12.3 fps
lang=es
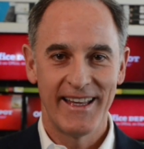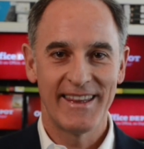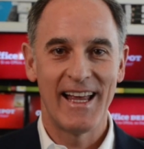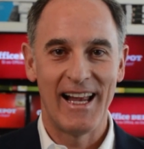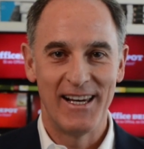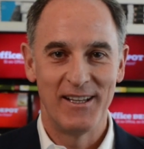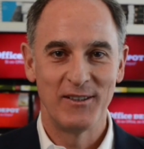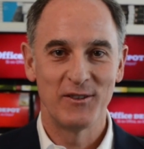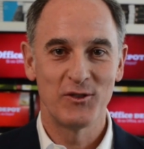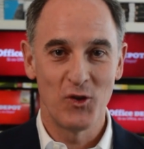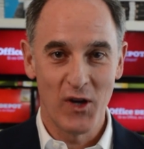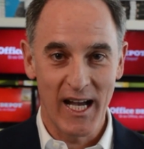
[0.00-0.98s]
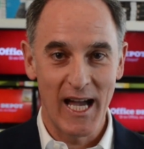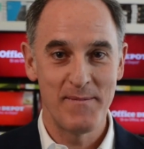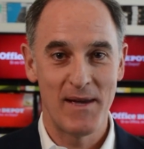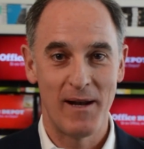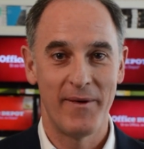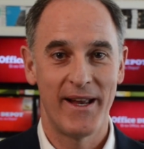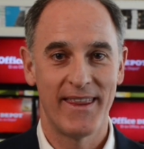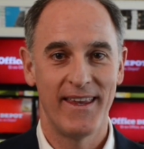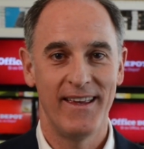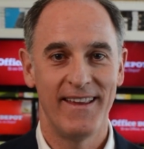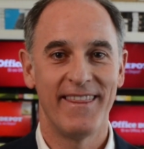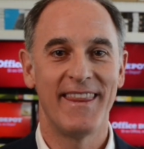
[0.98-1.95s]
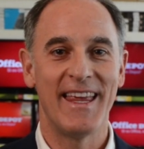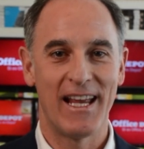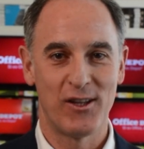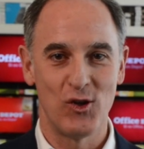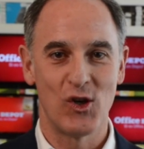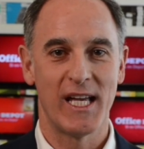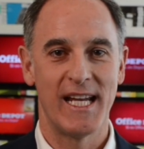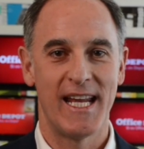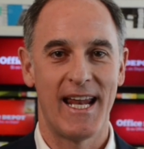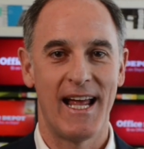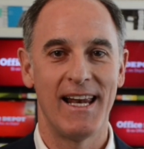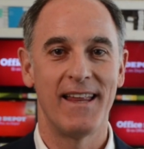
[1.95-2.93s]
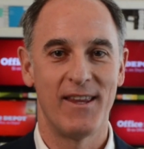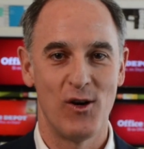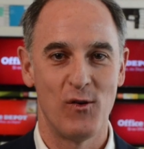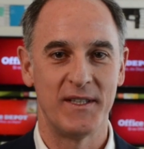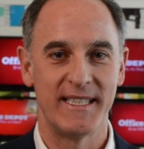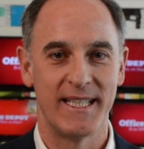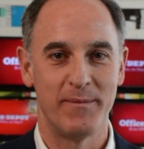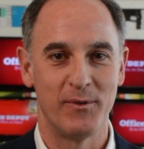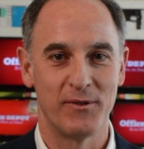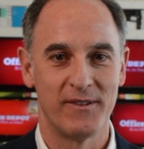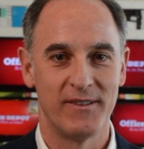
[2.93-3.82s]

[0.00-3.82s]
¿Qué tal? Soy Jaime Alverde, director general de Office Depot.